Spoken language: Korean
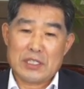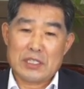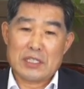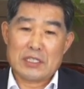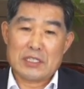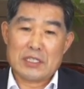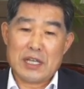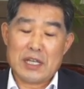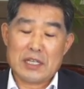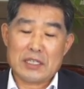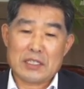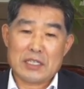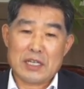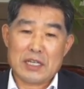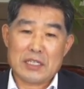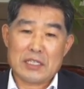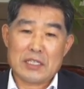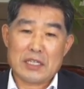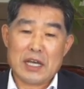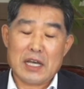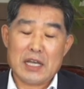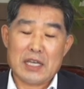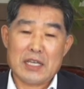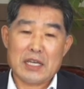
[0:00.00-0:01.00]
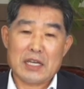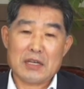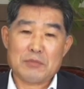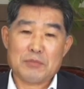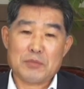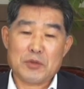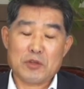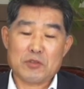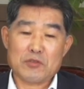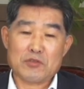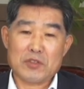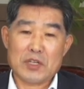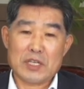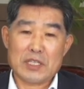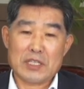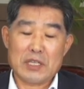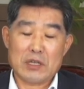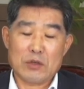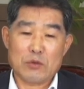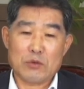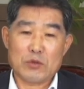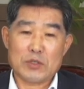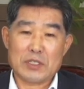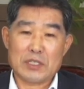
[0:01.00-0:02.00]
상당히
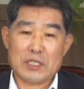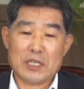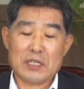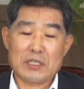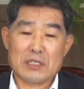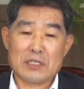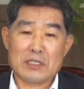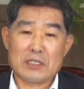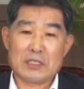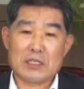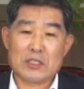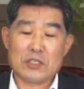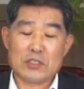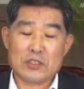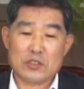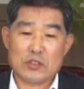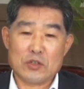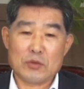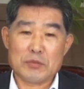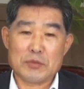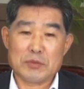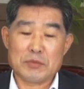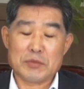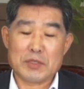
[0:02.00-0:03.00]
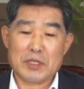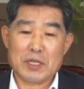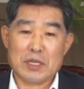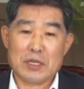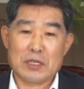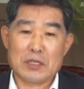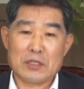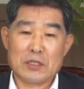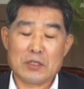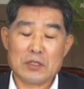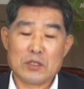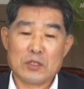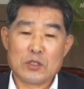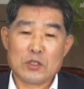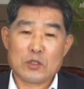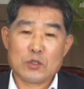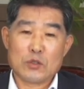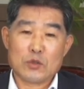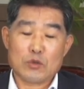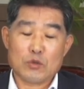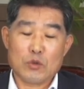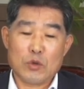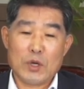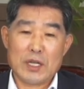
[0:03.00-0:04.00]
하향평준화되고 있다는 점입니다.
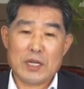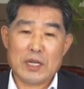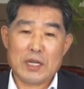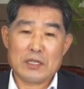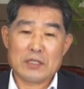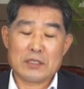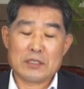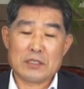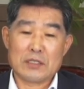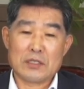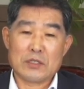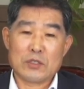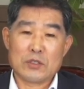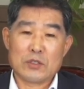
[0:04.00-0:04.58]
또 하나는